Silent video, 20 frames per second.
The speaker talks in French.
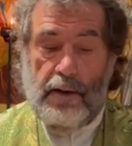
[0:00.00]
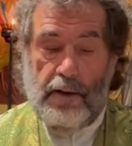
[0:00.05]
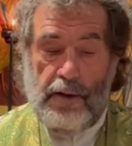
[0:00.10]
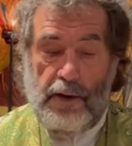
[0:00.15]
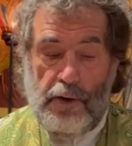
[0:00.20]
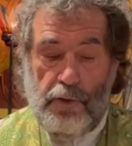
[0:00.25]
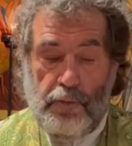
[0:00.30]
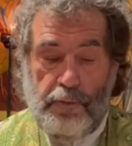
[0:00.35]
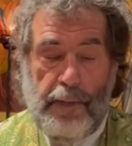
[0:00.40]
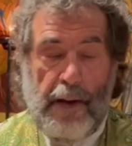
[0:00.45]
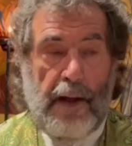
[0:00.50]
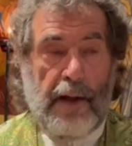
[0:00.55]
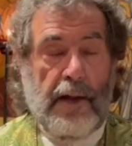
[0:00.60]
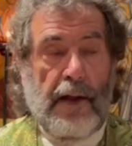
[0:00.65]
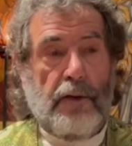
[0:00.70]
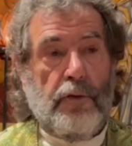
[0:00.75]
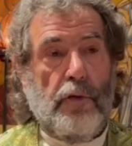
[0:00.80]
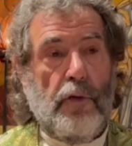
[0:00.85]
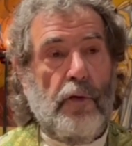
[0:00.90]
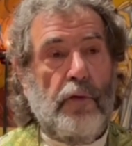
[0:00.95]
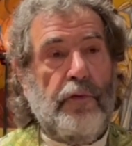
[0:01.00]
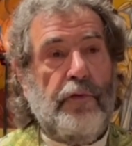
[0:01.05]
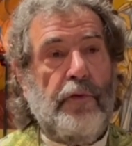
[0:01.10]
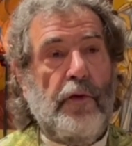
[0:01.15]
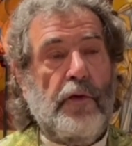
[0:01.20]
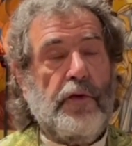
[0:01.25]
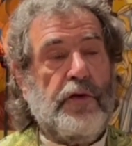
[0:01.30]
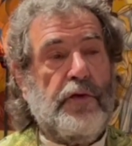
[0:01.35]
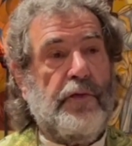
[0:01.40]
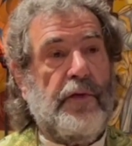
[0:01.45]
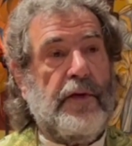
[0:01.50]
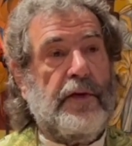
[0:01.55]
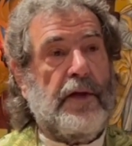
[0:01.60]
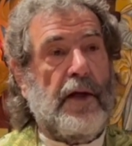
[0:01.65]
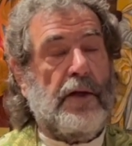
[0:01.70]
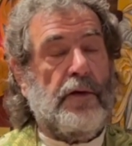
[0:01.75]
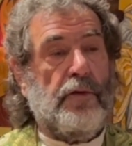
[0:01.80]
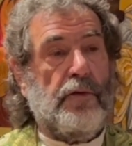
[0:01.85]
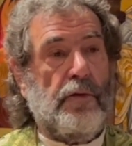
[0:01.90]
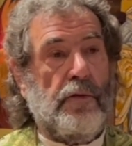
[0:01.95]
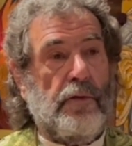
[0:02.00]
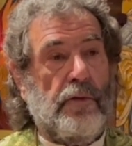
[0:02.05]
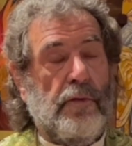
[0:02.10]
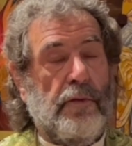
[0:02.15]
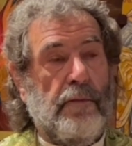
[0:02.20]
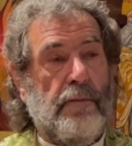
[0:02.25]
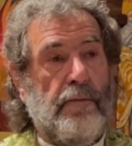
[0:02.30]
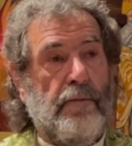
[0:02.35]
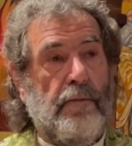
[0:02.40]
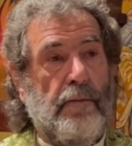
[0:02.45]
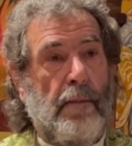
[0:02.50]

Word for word: Il nous parle là de l'offense faite à Dieu.